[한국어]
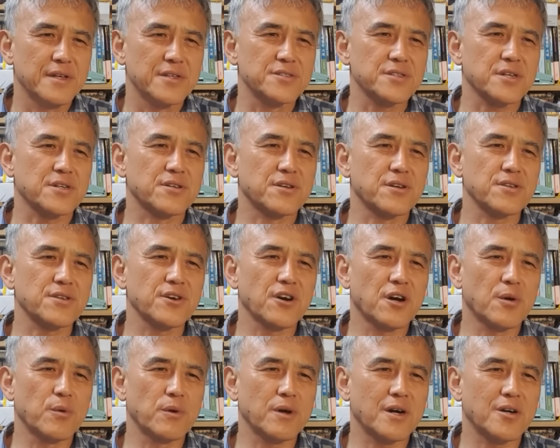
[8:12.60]
이제 그런
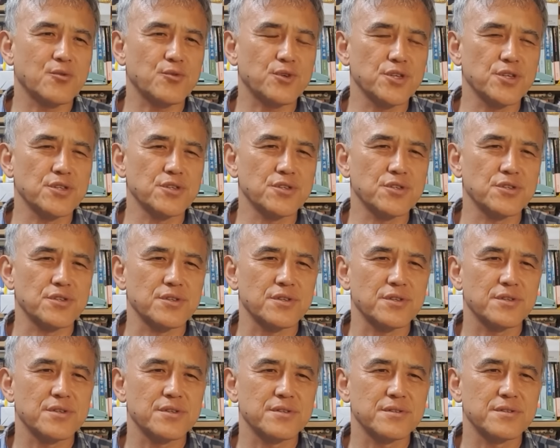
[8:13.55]
경험을 갖고 있는
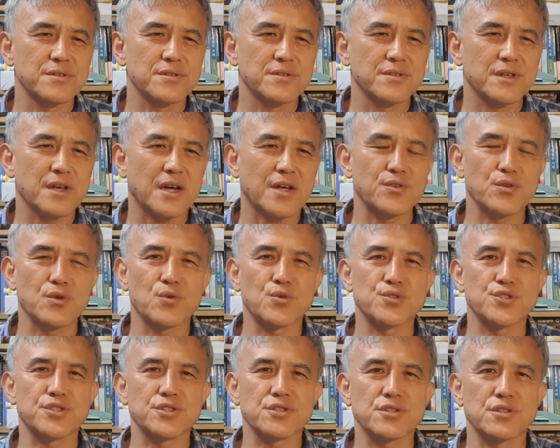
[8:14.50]

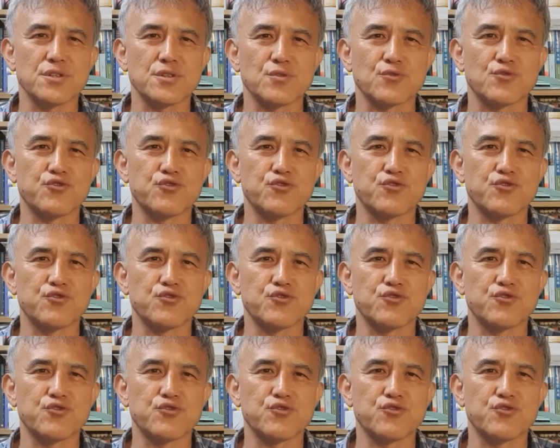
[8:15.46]
한동원 씨는